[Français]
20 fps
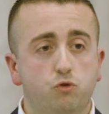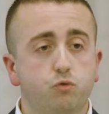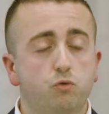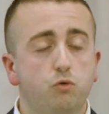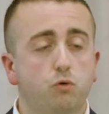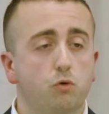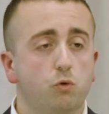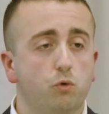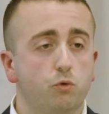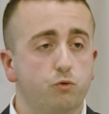tout
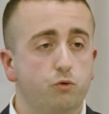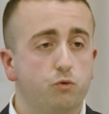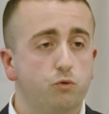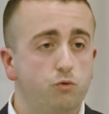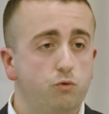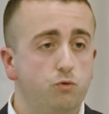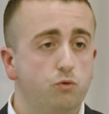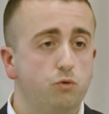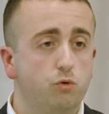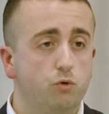le
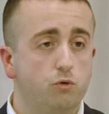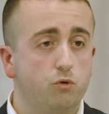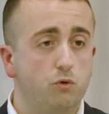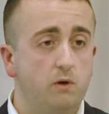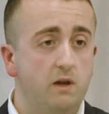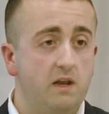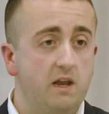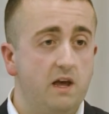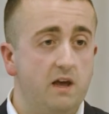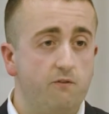contenu euh, de
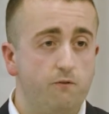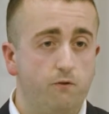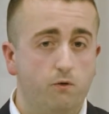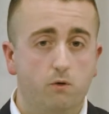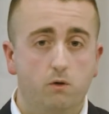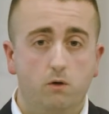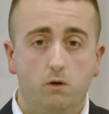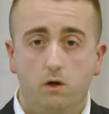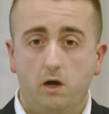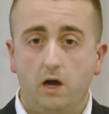
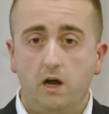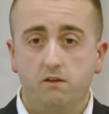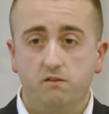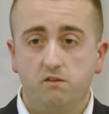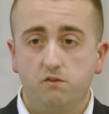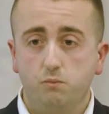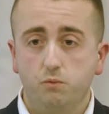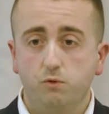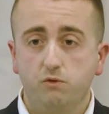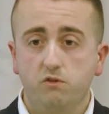l'élève à
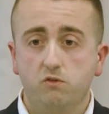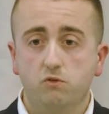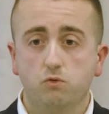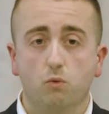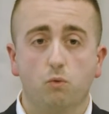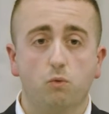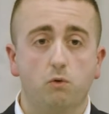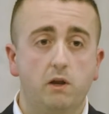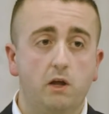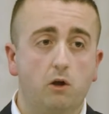
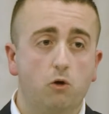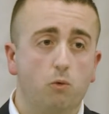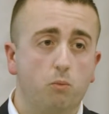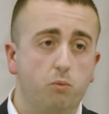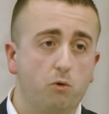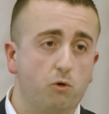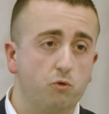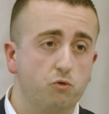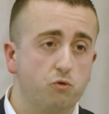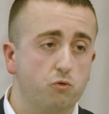disposition. Les
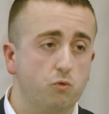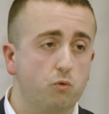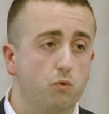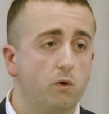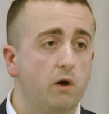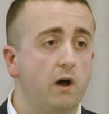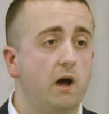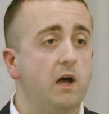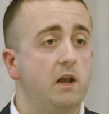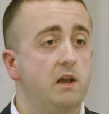
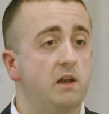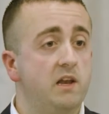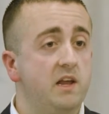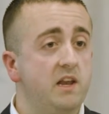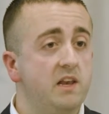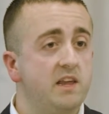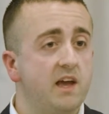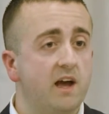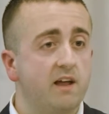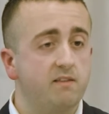compréhensions,
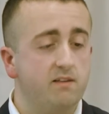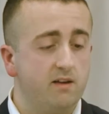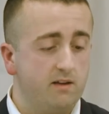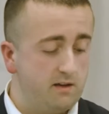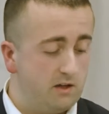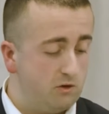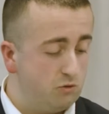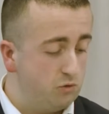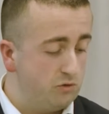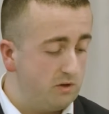les liens
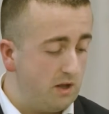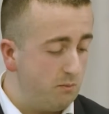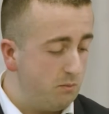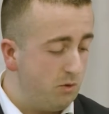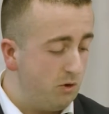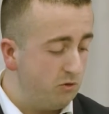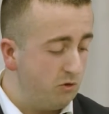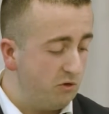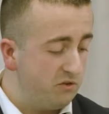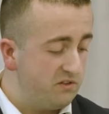Internet,
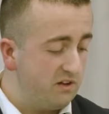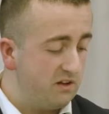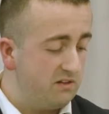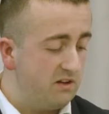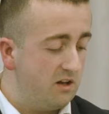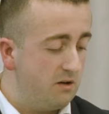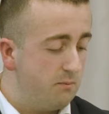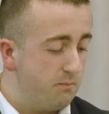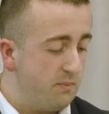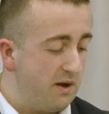notamment dans
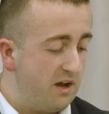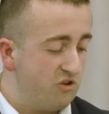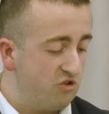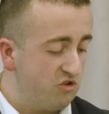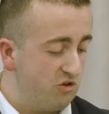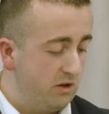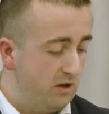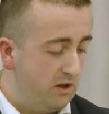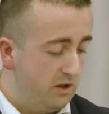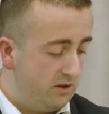certaines
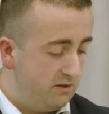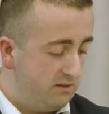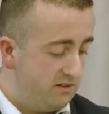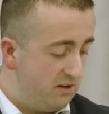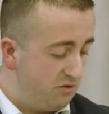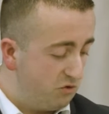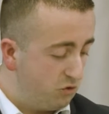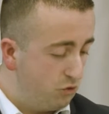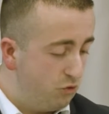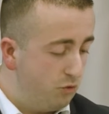pages
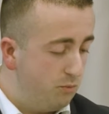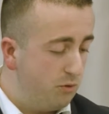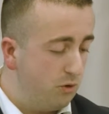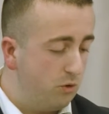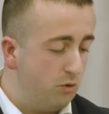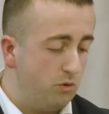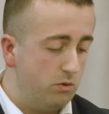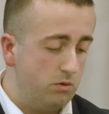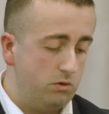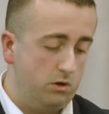
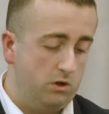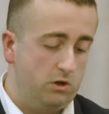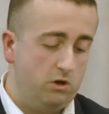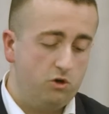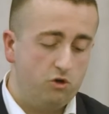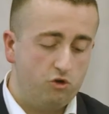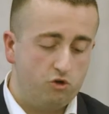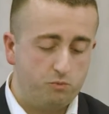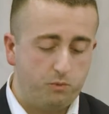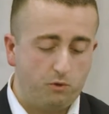d'Escubro,
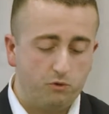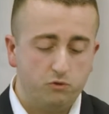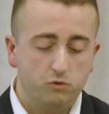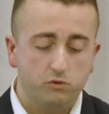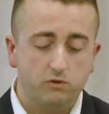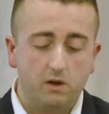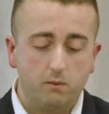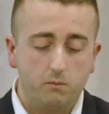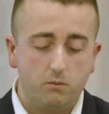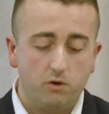je pense
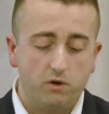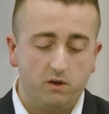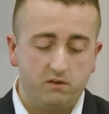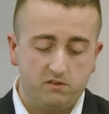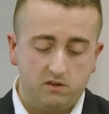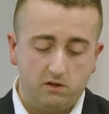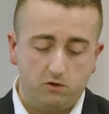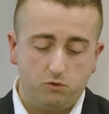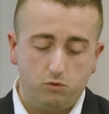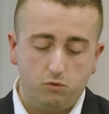notamment à
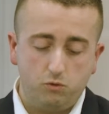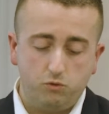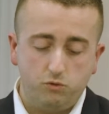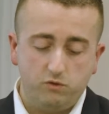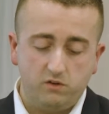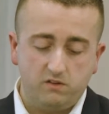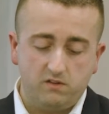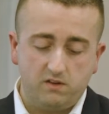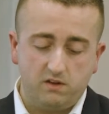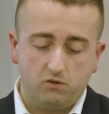celle de
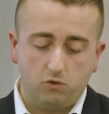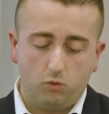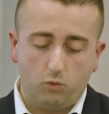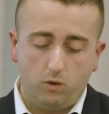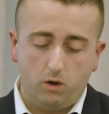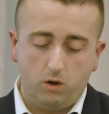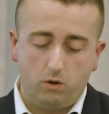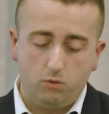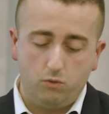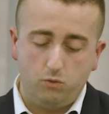l'unité
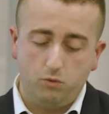3